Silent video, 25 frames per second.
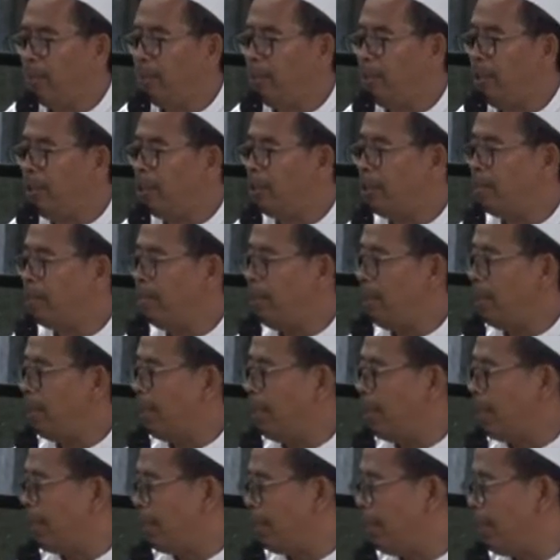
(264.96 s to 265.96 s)

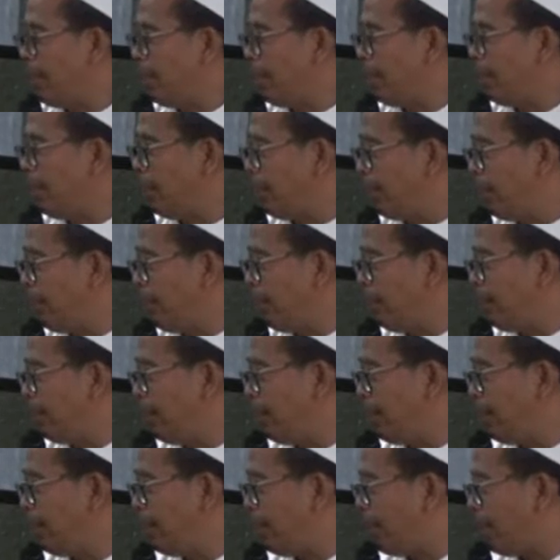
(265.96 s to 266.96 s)

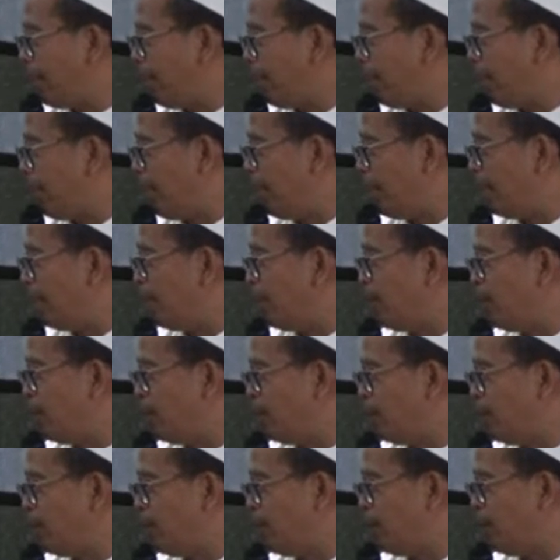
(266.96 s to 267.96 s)
Bismillahirrahmanirrahim
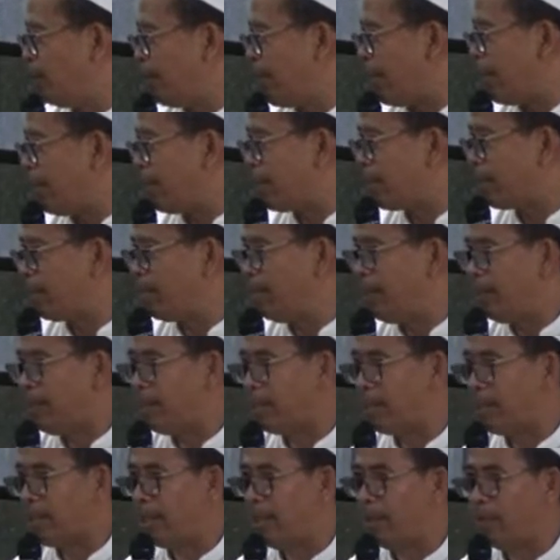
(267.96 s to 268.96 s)
layaduru ma'ismi
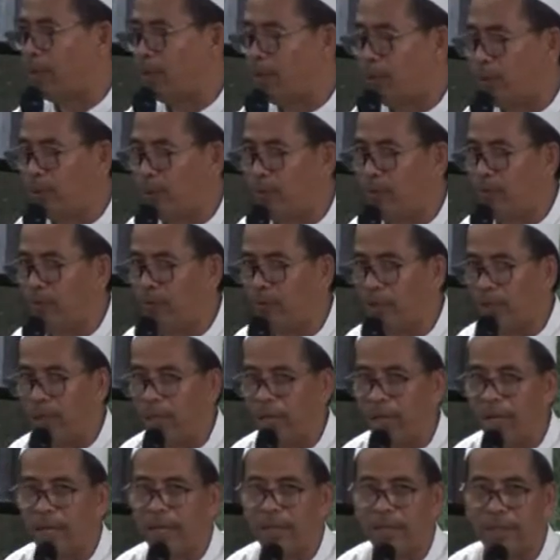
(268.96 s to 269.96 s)
sayun fil
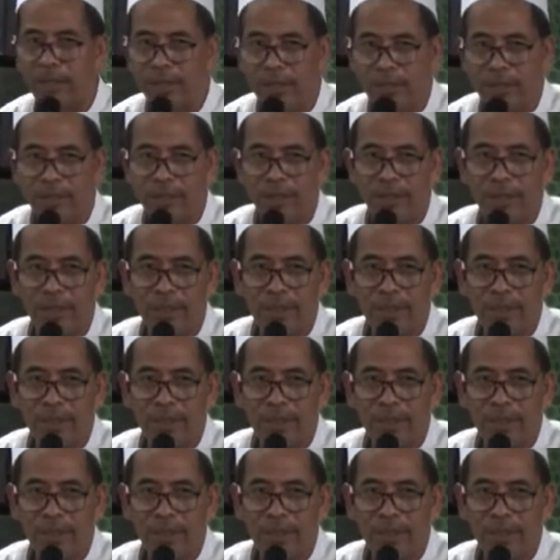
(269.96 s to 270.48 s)
ardi